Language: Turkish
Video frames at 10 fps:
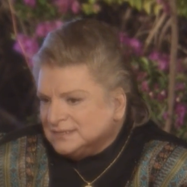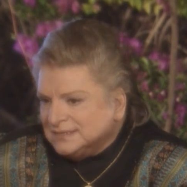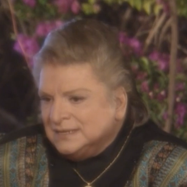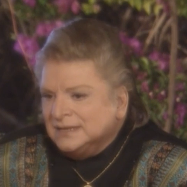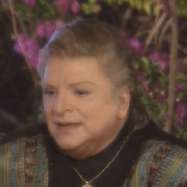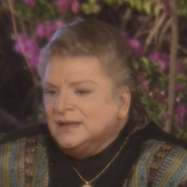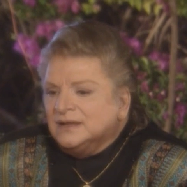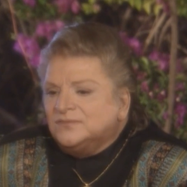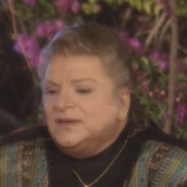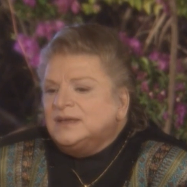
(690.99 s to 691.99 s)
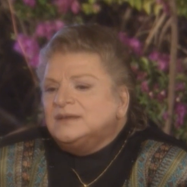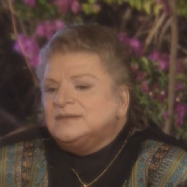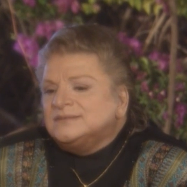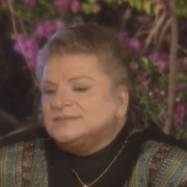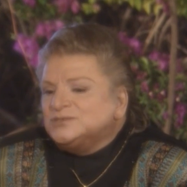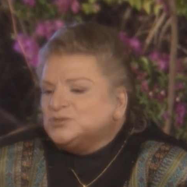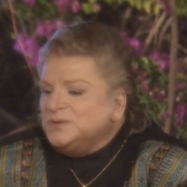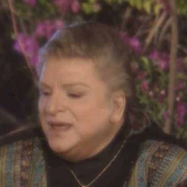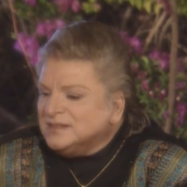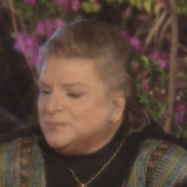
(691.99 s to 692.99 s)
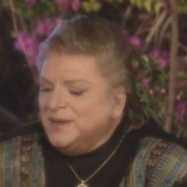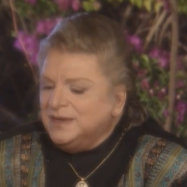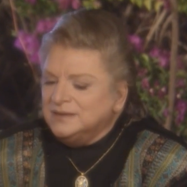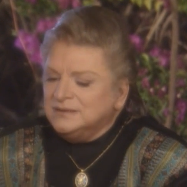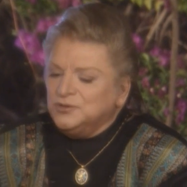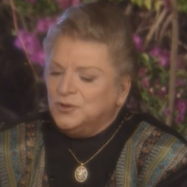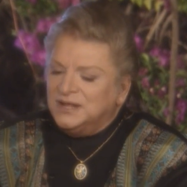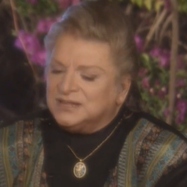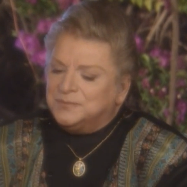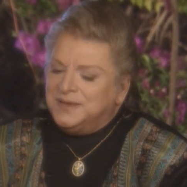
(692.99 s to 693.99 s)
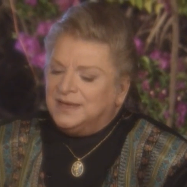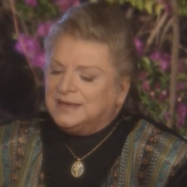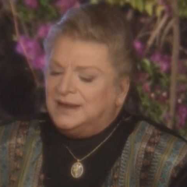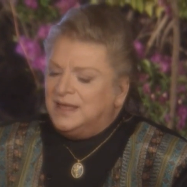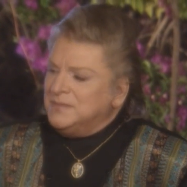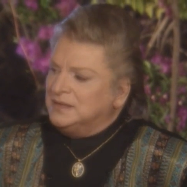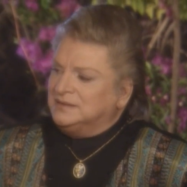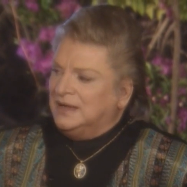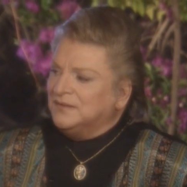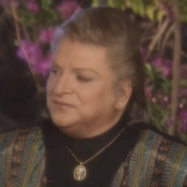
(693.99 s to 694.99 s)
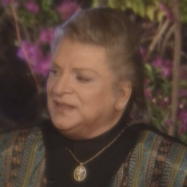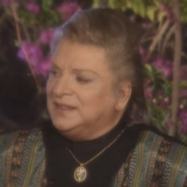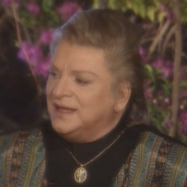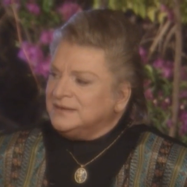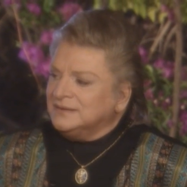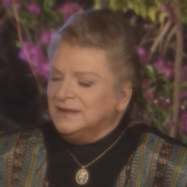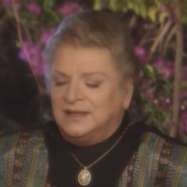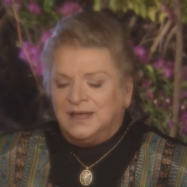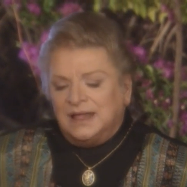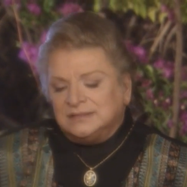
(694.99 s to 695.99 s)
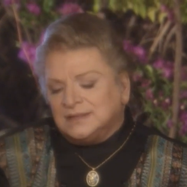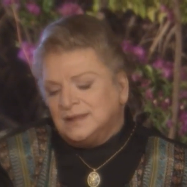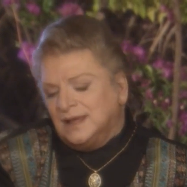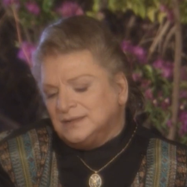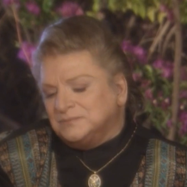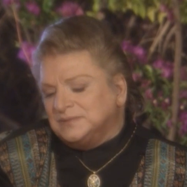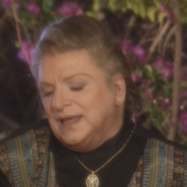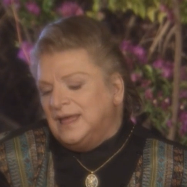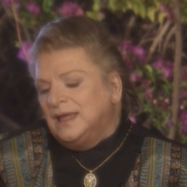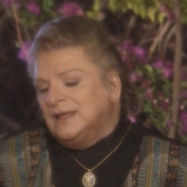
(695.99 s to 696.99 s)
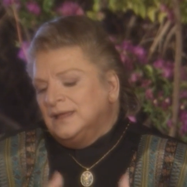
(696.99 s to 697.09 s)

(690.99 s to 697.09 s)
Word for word: Hocamdı, evet ve e, Cüneyt Bey'in yönetmeye gelemediği haftalar Altan Hanım'la